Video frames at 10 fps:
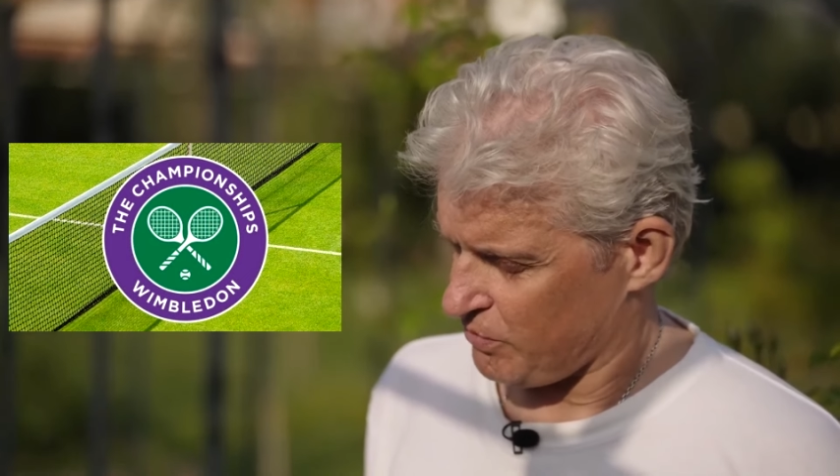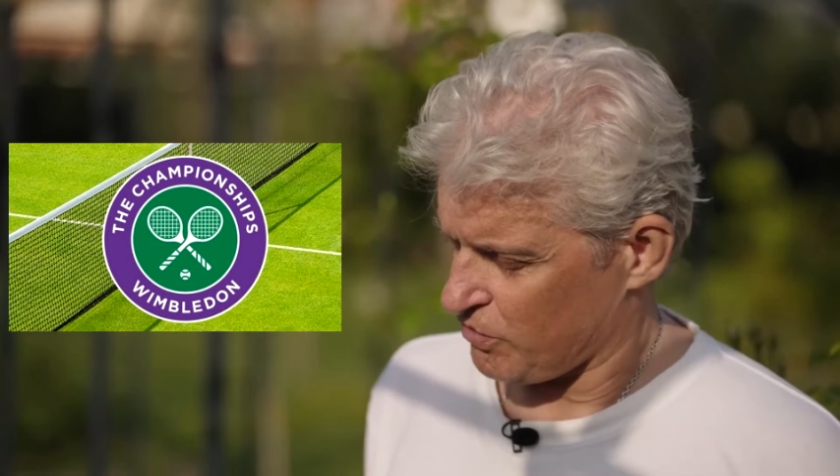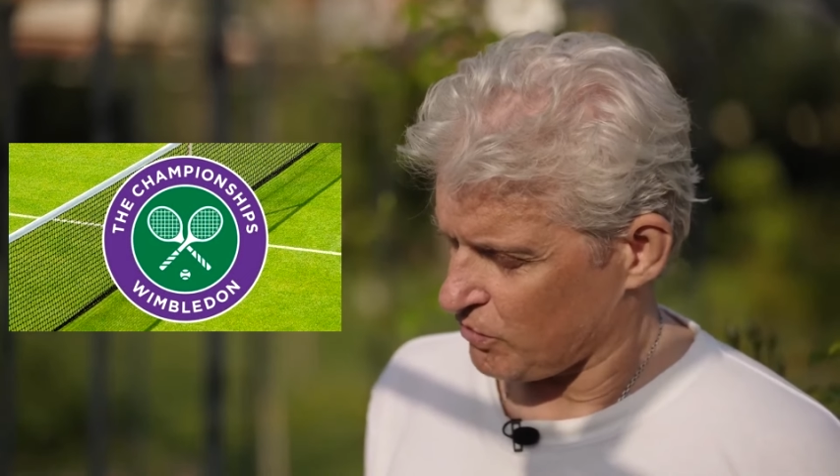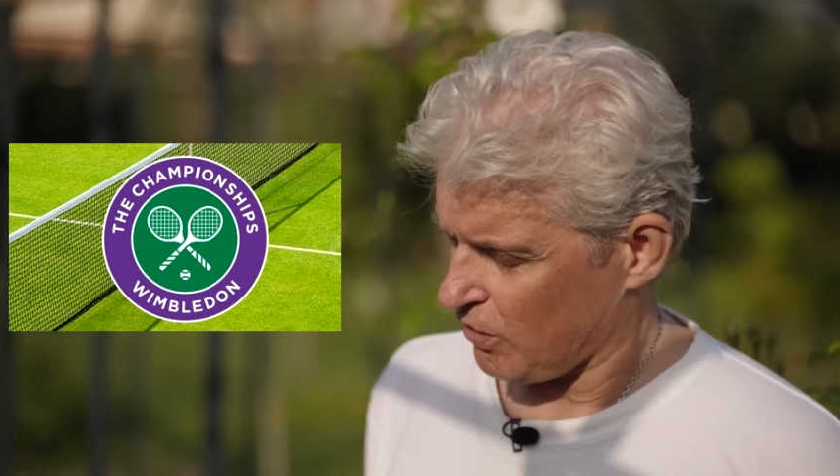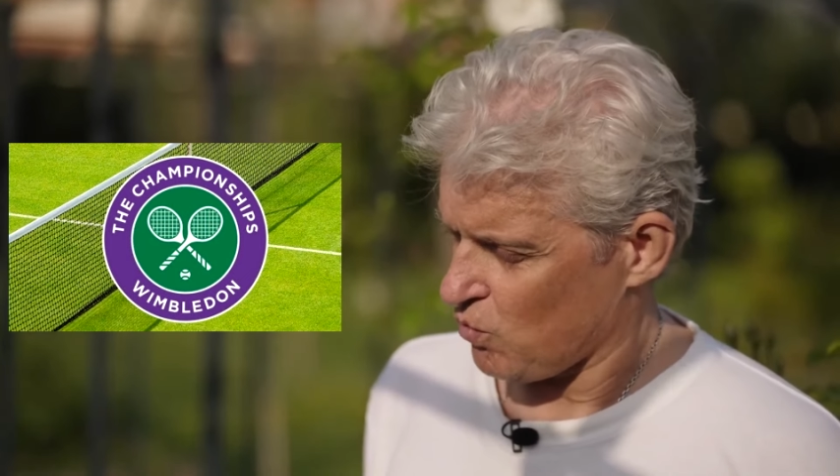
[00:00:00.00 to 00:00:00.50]

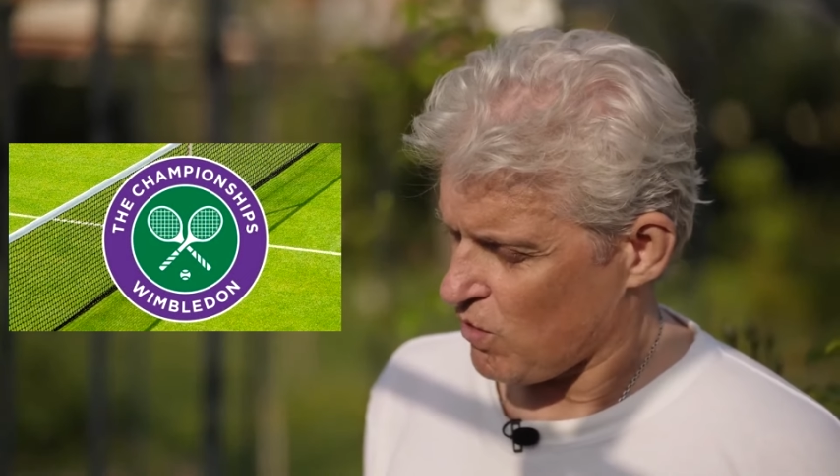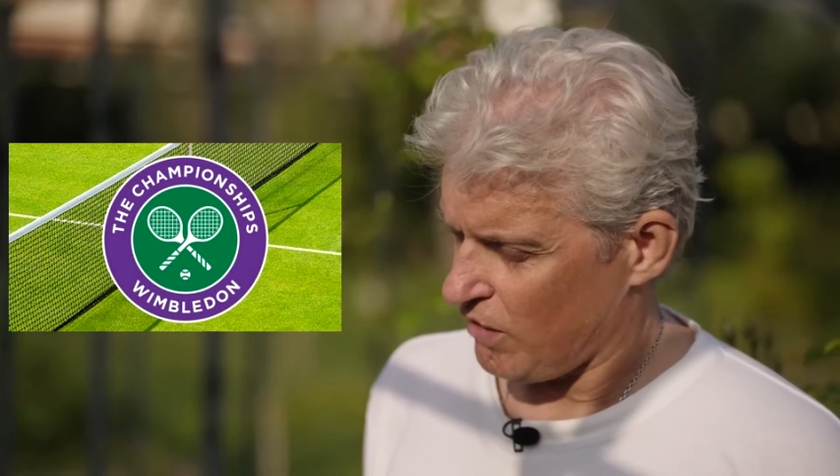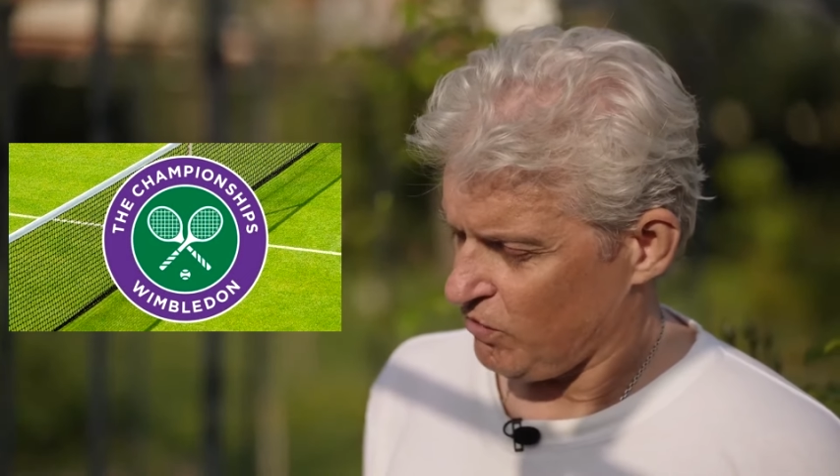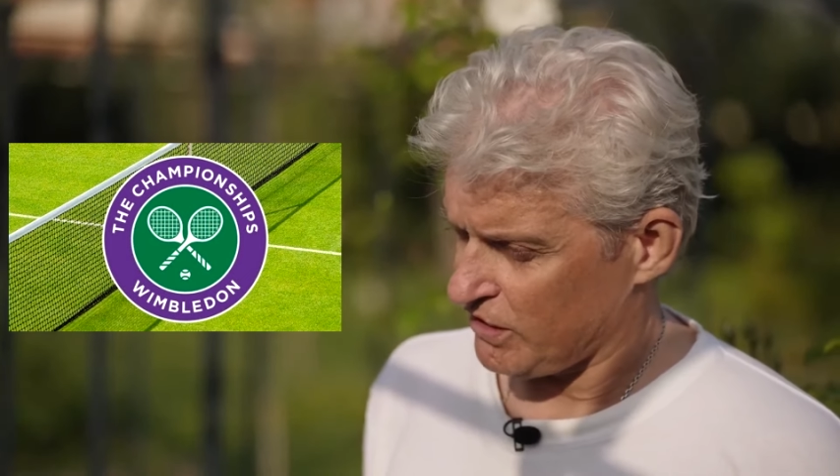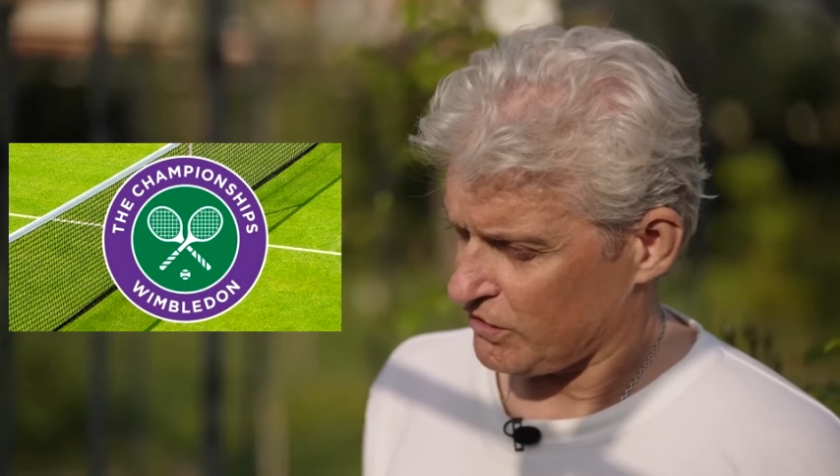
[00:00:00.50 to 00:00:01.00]
Потому у
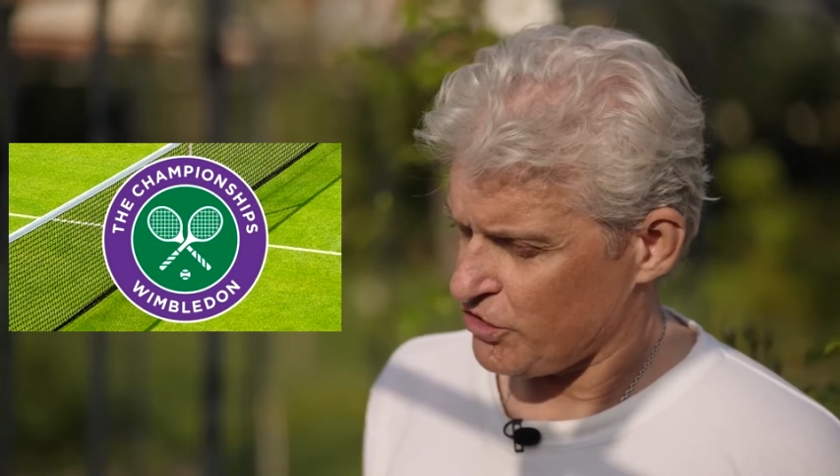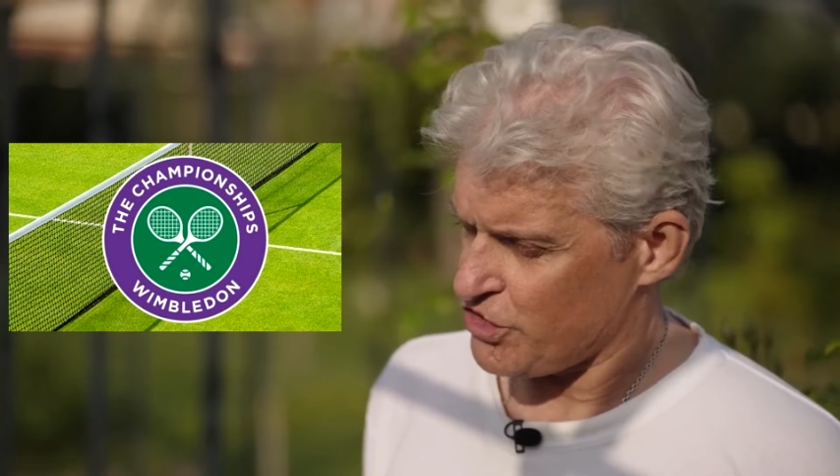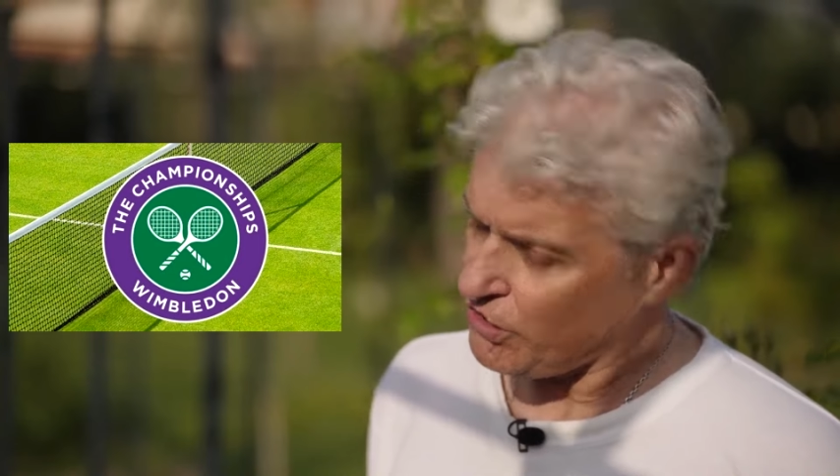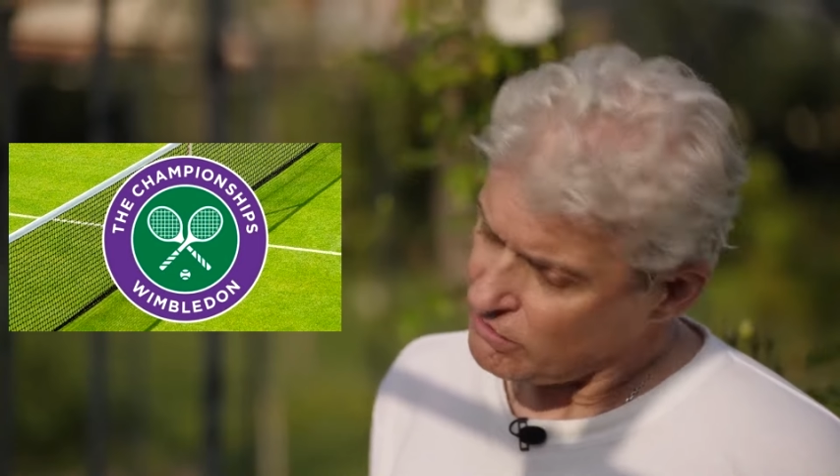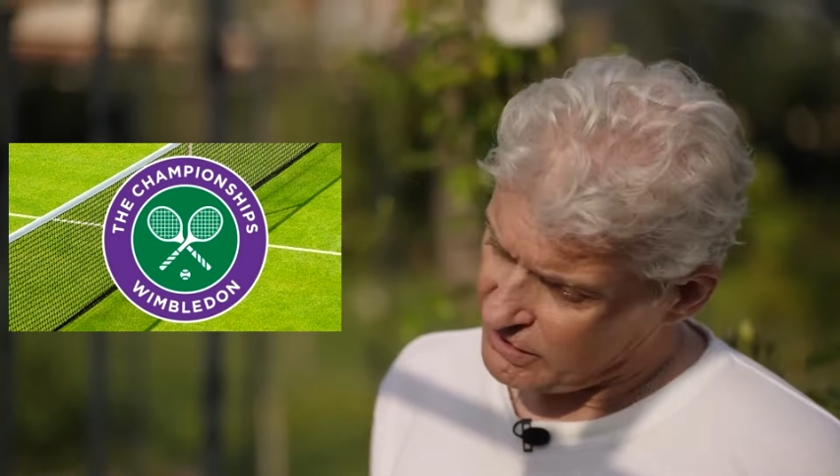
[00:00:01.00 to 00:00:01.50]
кого-то это
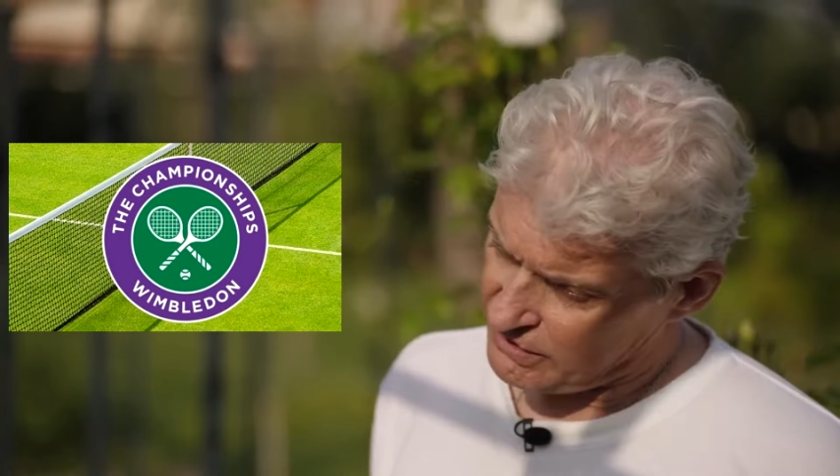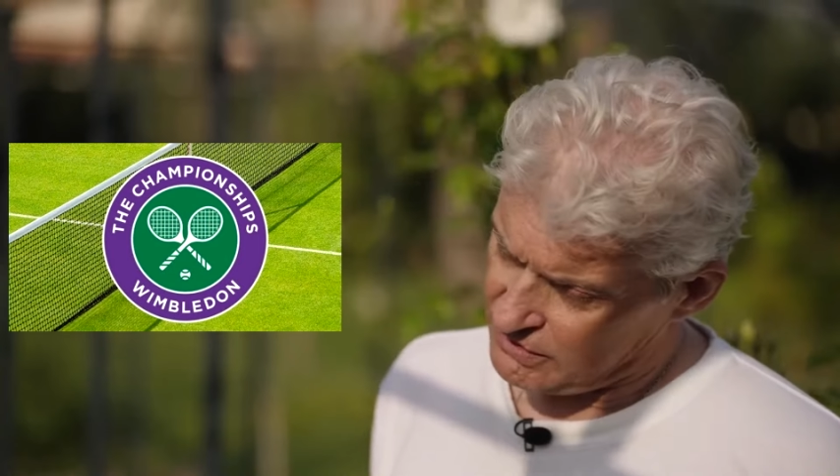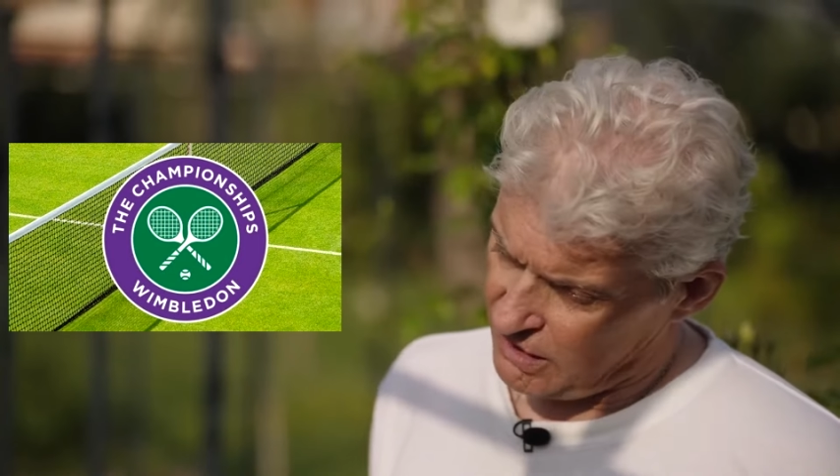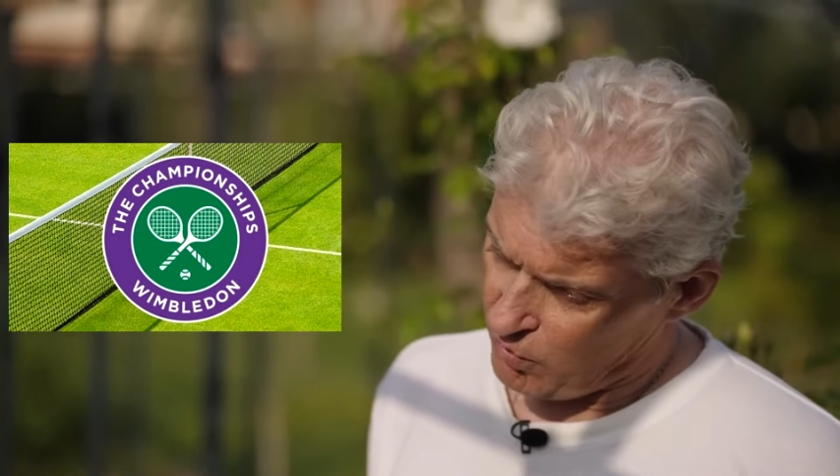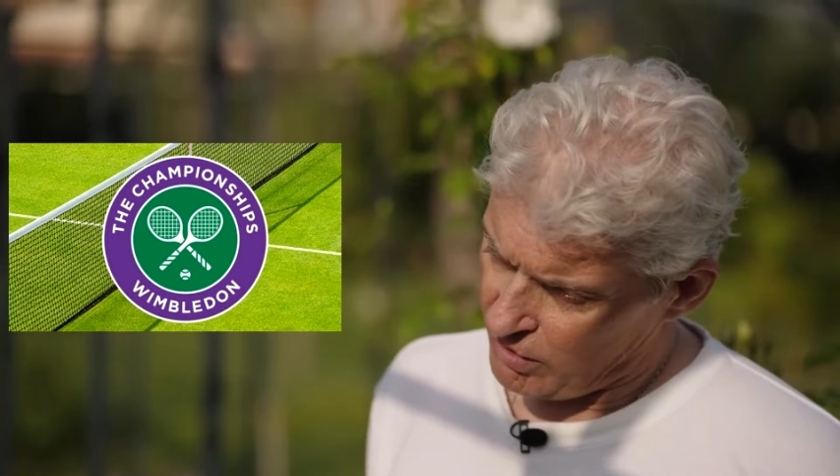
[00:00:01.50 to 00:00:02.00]
щелкает,
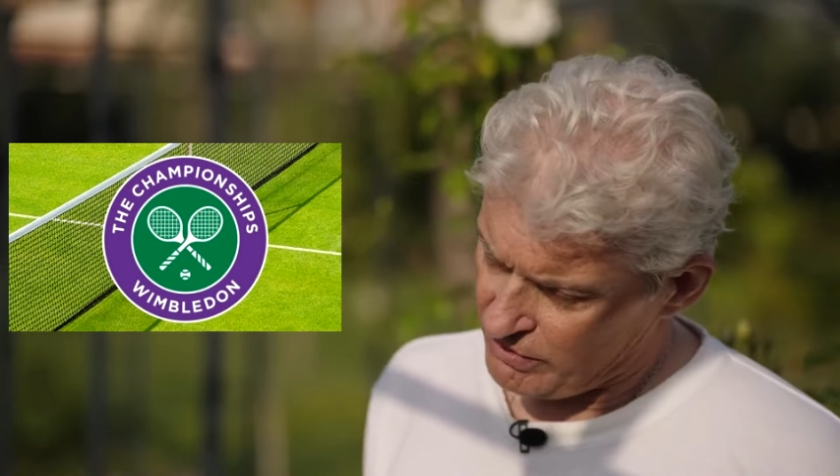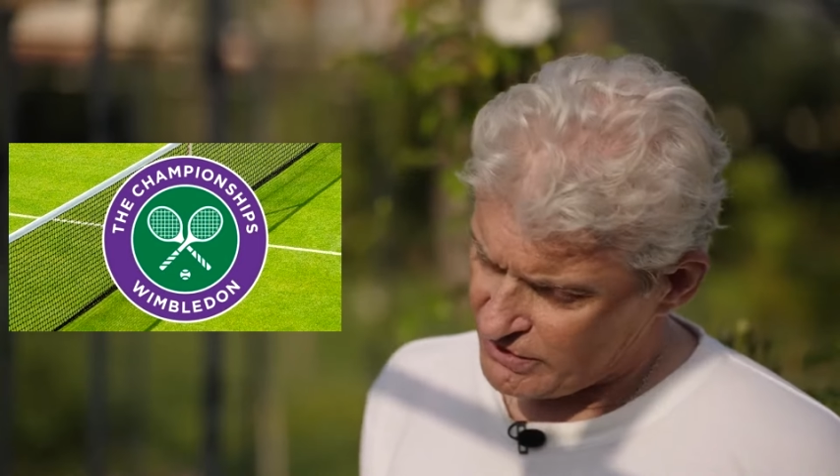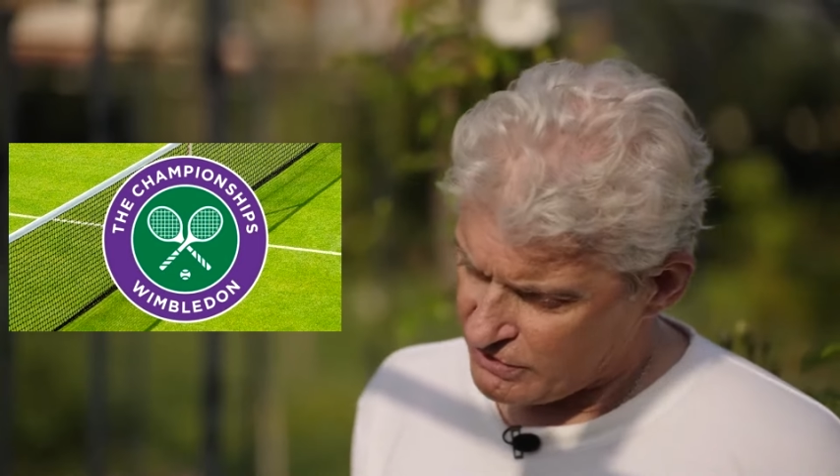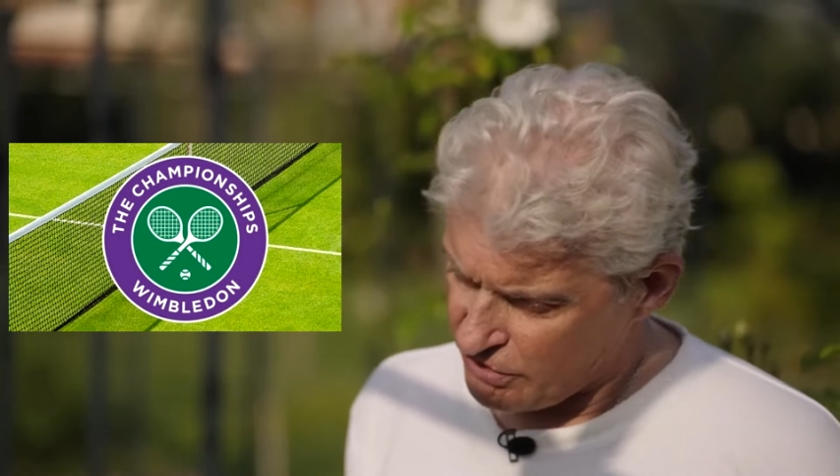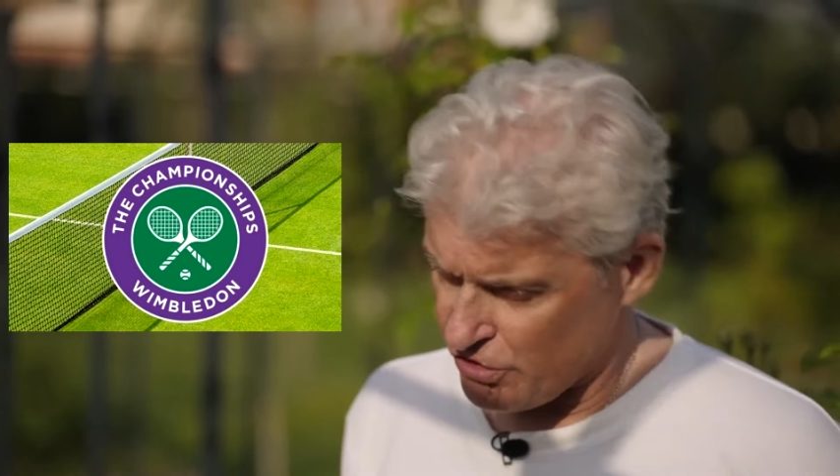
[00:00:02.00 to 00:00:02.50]
а у
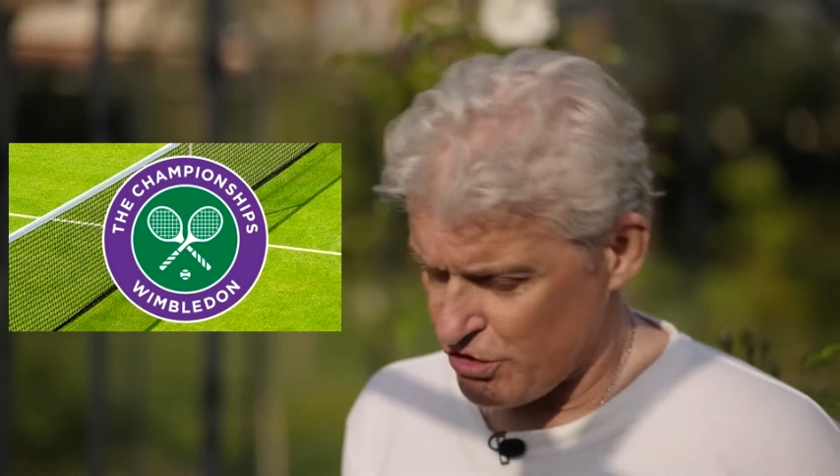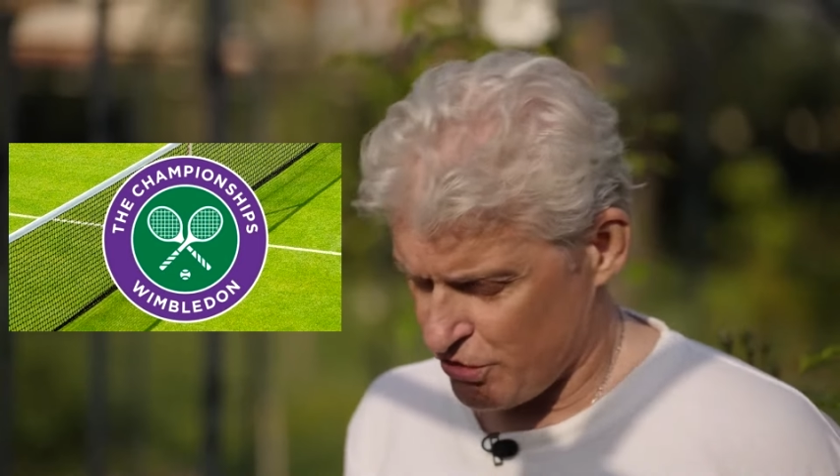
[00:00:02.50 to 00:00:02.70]
кого-то это не